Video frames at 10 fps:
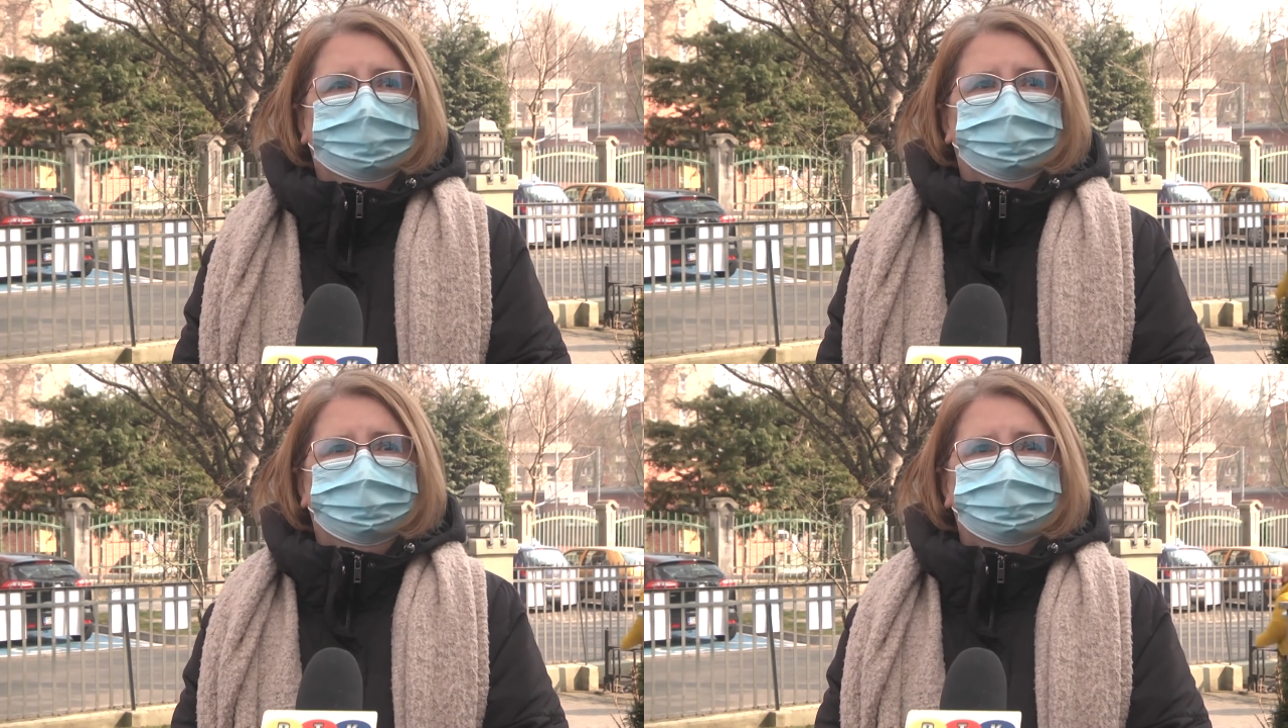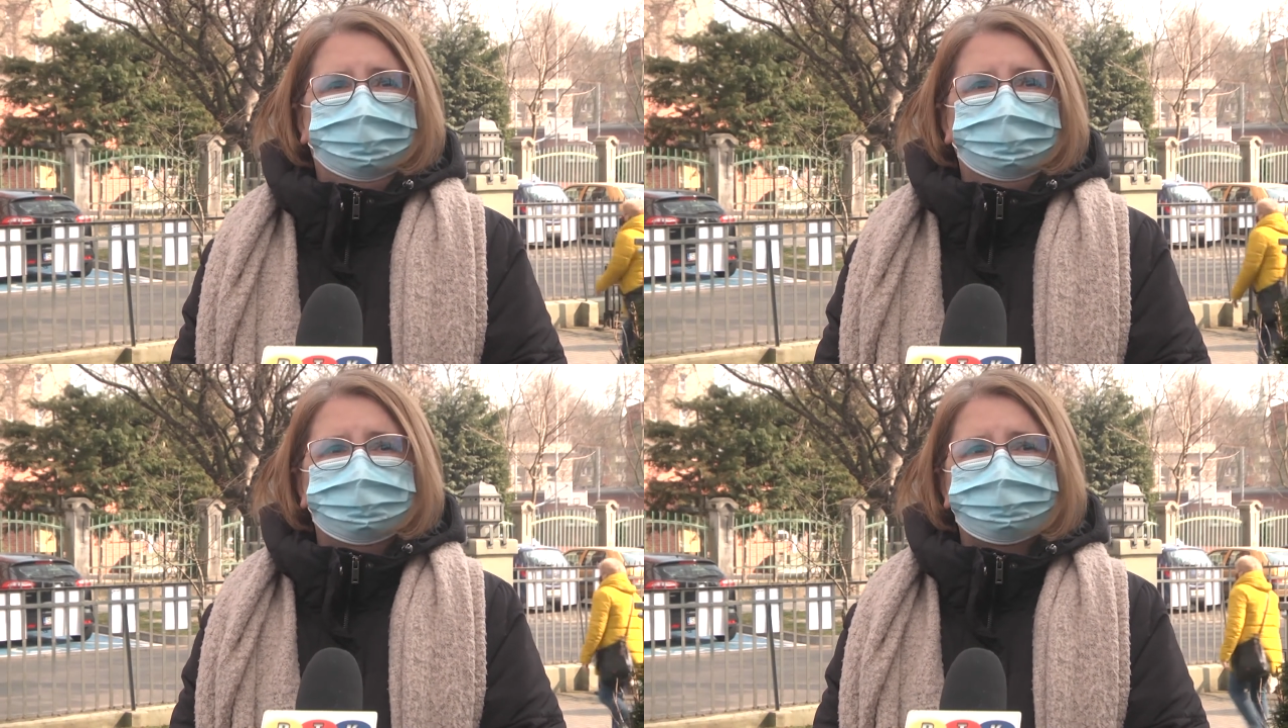E,
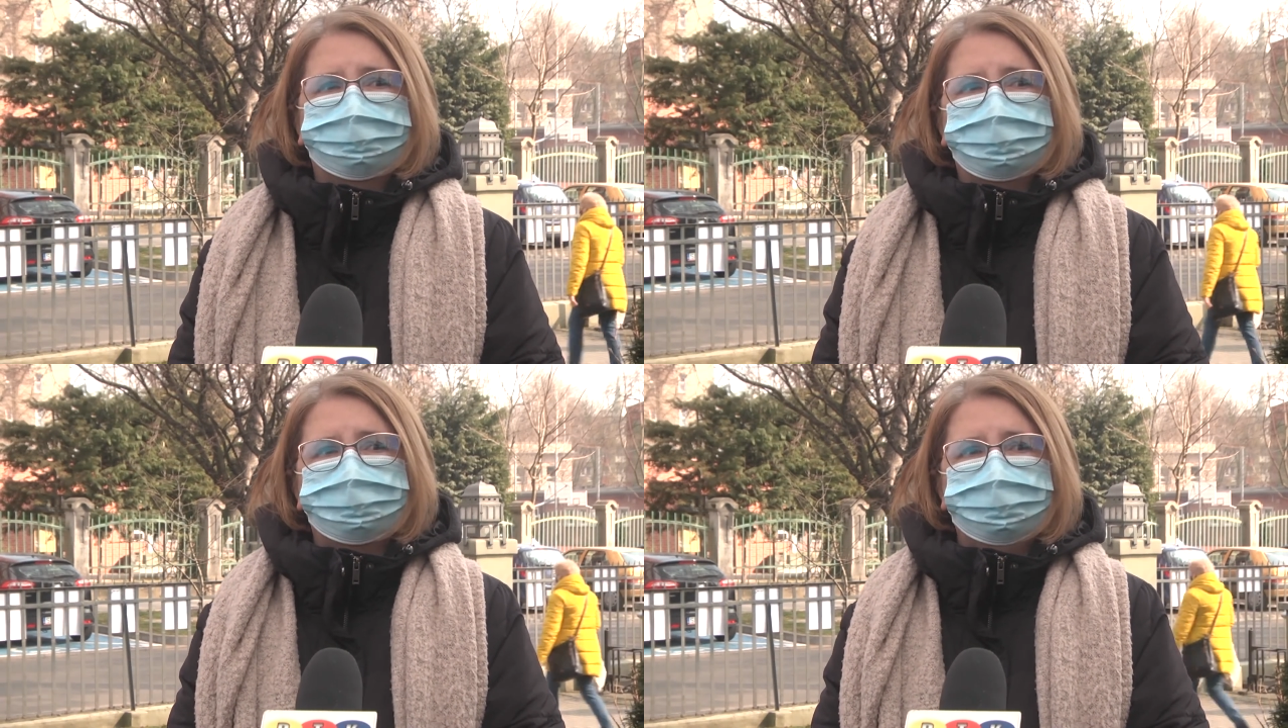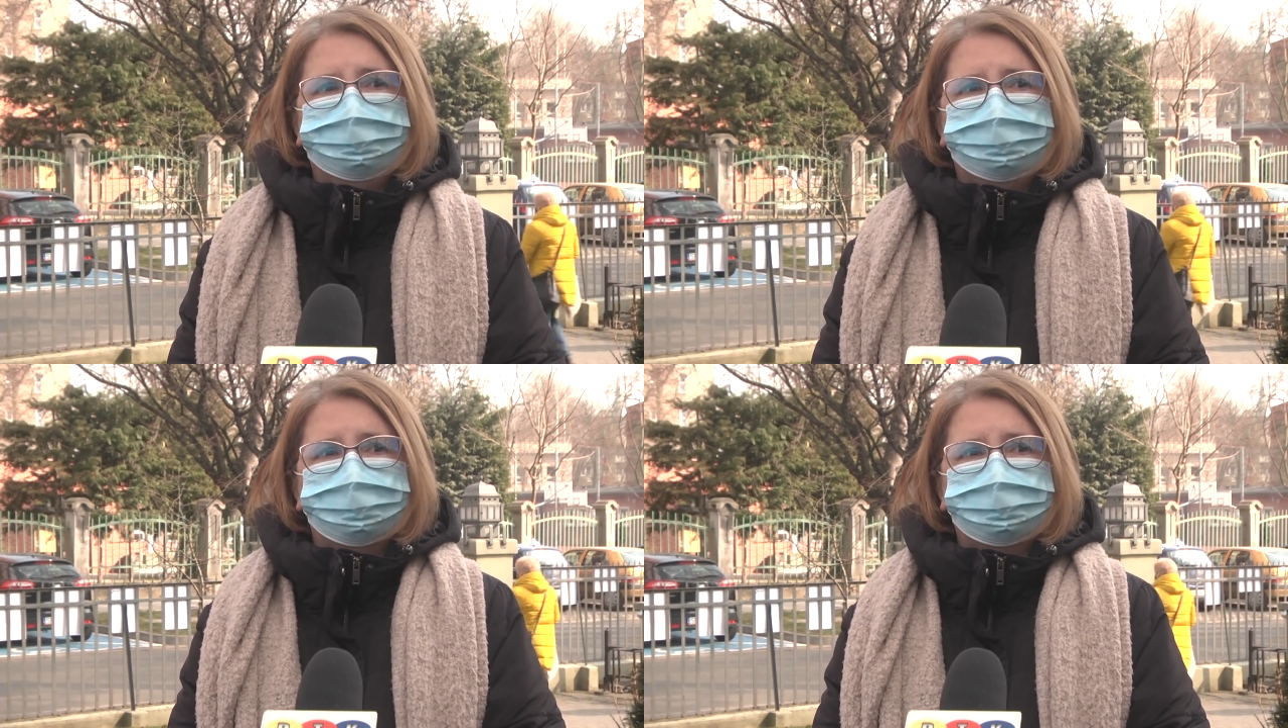jest
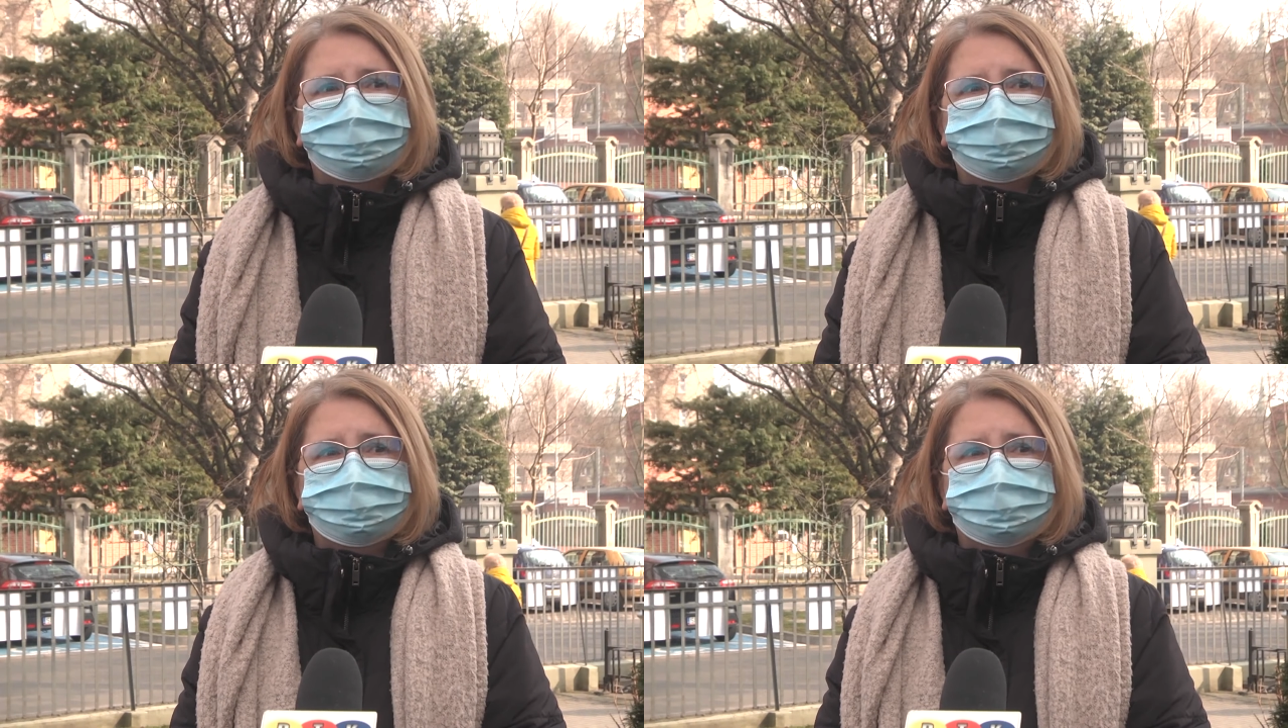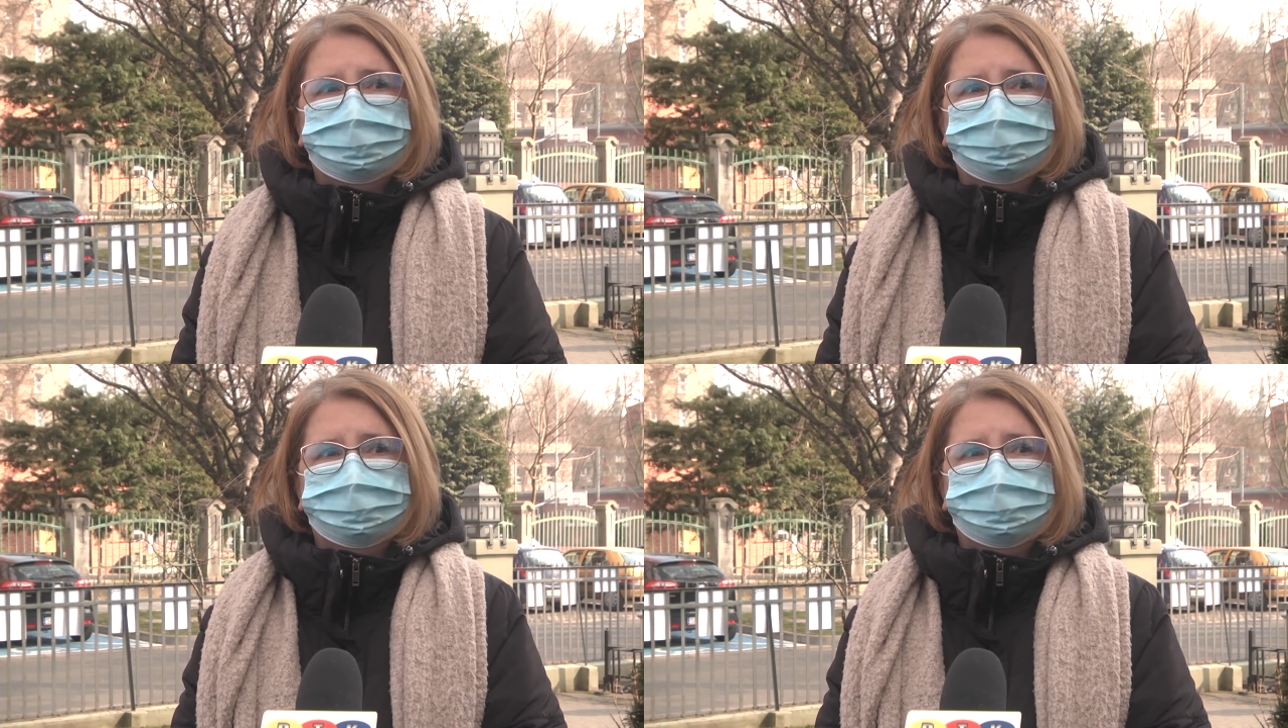możliwość e,